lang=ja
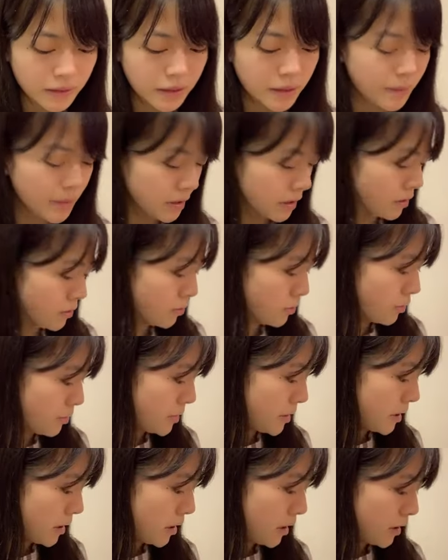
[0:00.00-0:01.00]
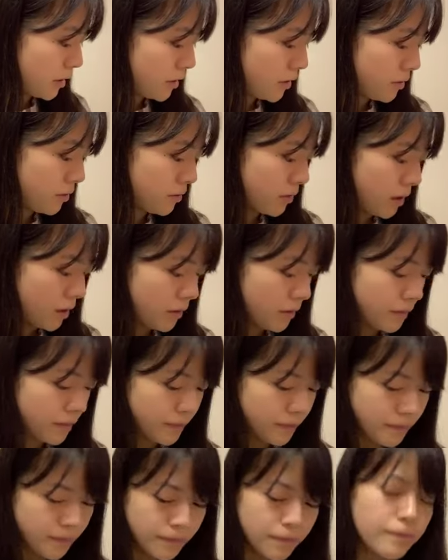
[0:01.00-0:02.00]
うでまたちょっと見てないっていうね
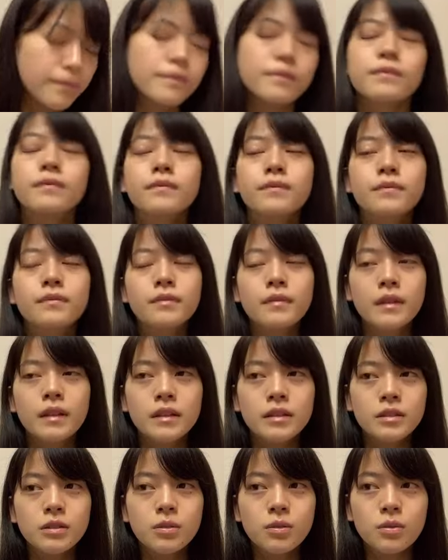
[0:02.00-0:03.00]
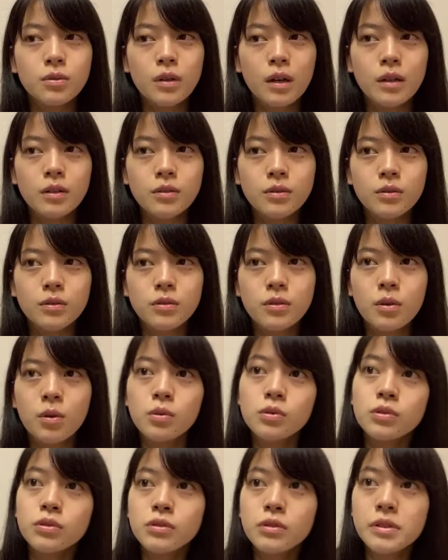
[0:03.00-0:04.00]
そうあの
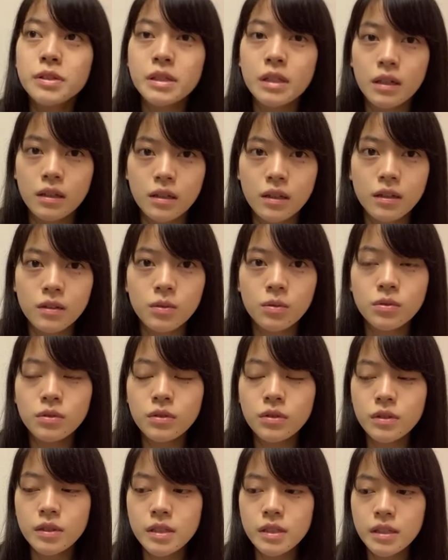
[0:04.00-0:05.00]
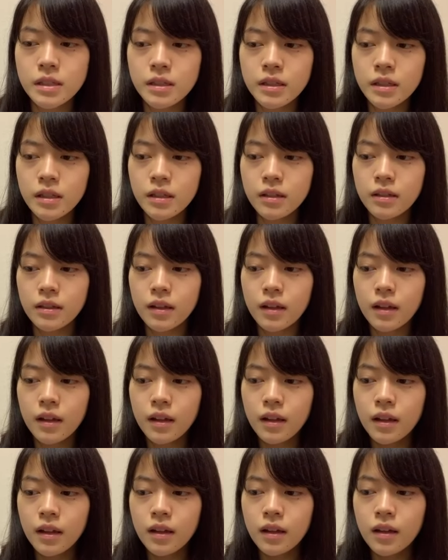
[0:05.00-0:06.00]
一昨年かな一昨年に
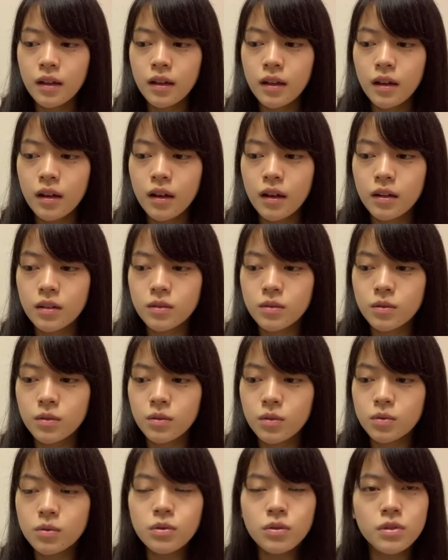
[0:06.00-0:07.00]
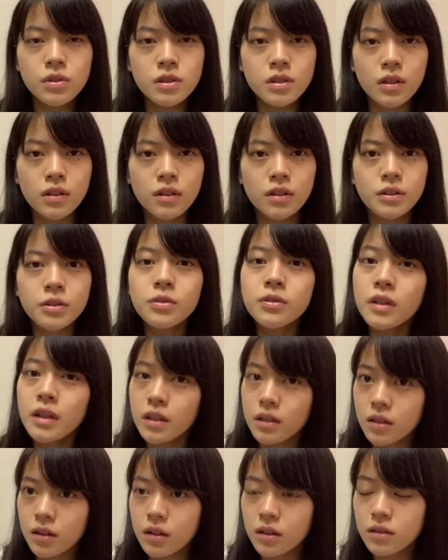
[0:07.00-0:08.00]
あの一昨年かな去
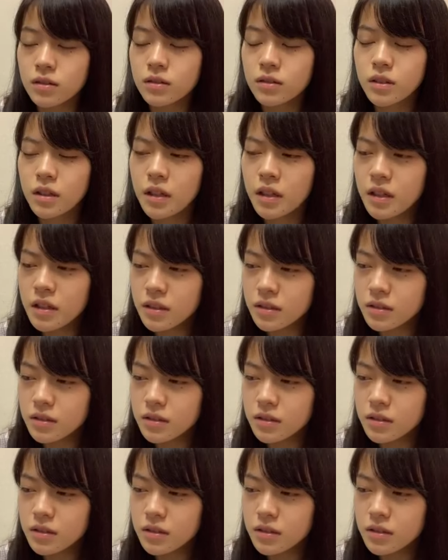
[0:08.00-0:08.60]
年かえ